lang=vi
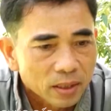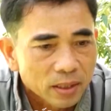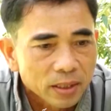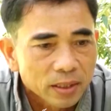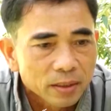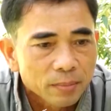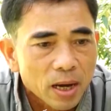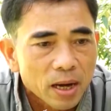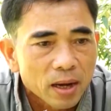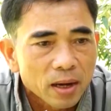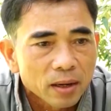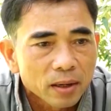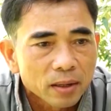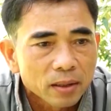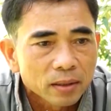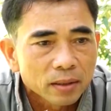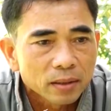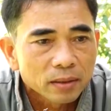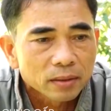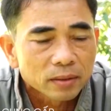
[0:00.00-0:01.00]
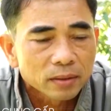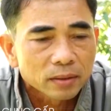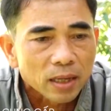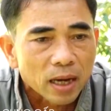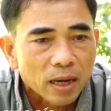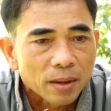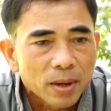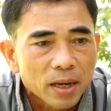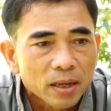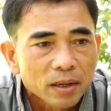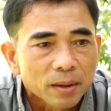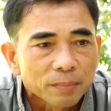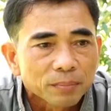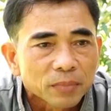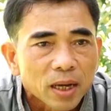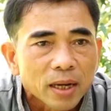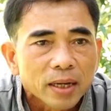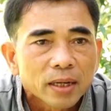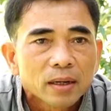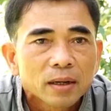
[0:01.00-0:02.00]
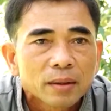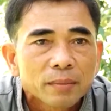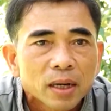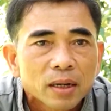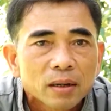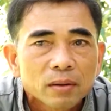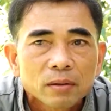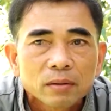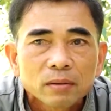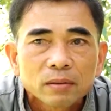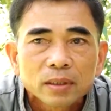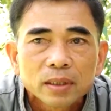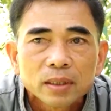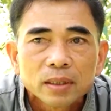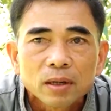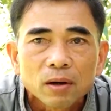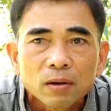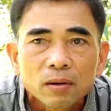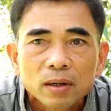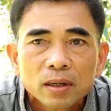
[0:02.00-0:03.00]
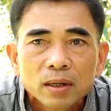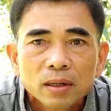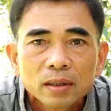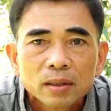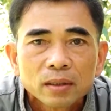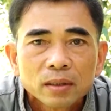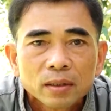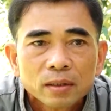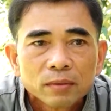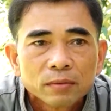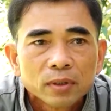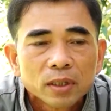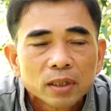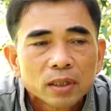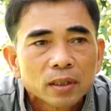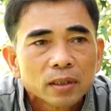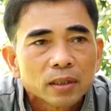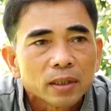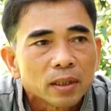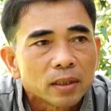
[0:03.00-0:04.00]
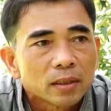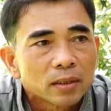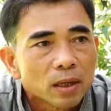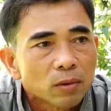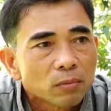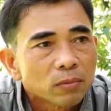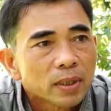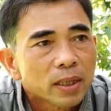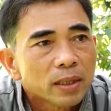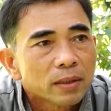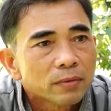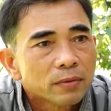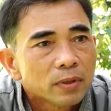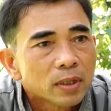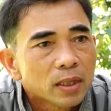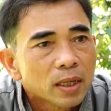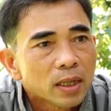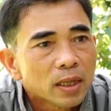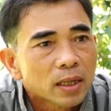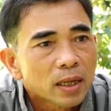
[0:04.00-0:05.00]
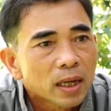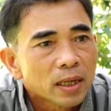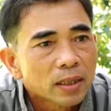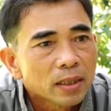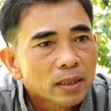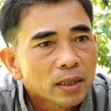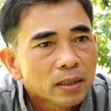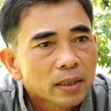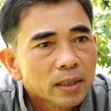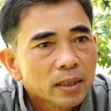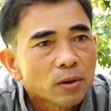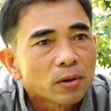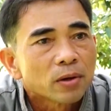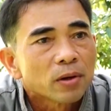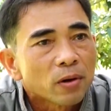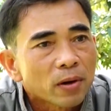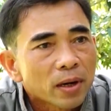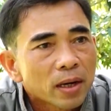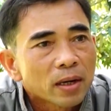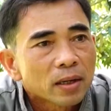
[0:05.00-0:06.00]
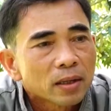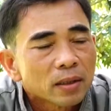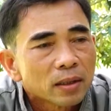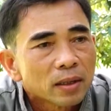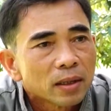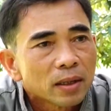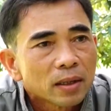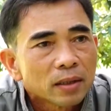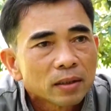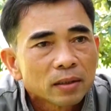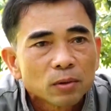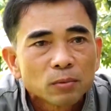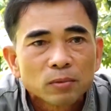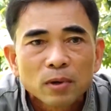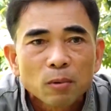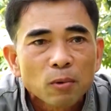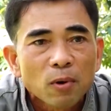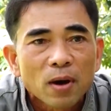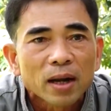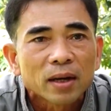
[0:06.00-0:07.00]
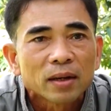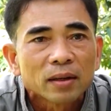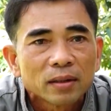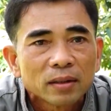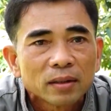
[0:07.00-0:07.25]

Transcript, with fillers: Khi bà trái bằng nắm tay rồi bắt đầu khi đó là vừa thời tiết sốc nhiệt vừa là cái đi đọt non á là rụng đồng loạt.